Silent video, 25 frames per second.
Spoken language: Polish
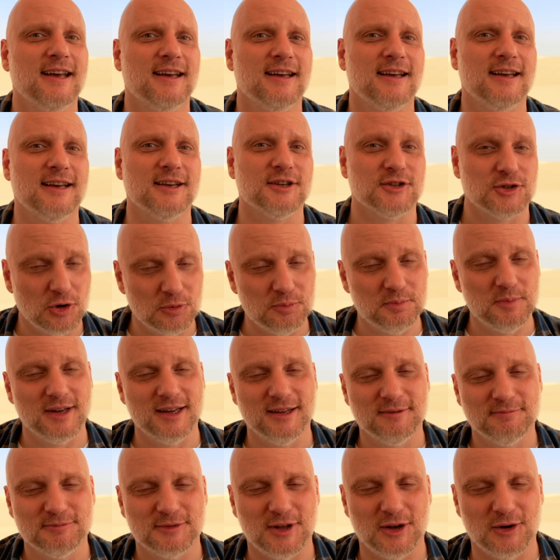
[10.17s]
E,
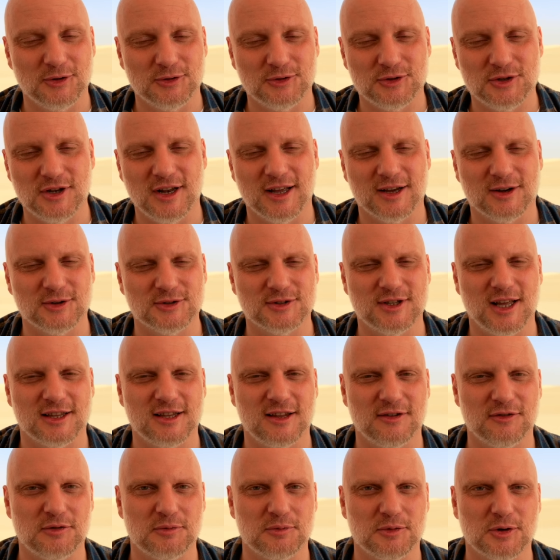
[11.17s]
zróbmy ten odcinek
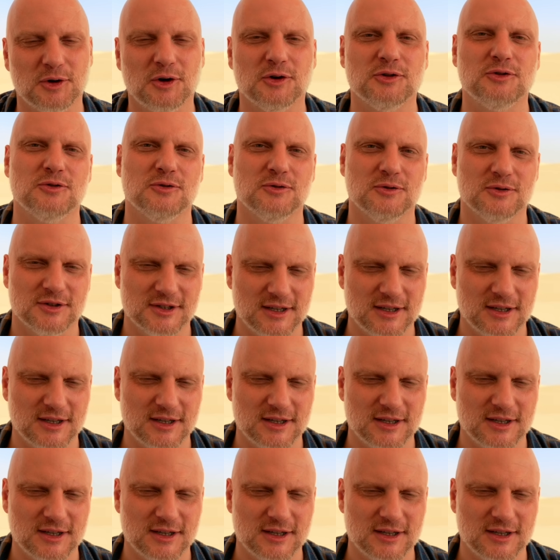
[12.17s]
ostatni w tym tygodniu.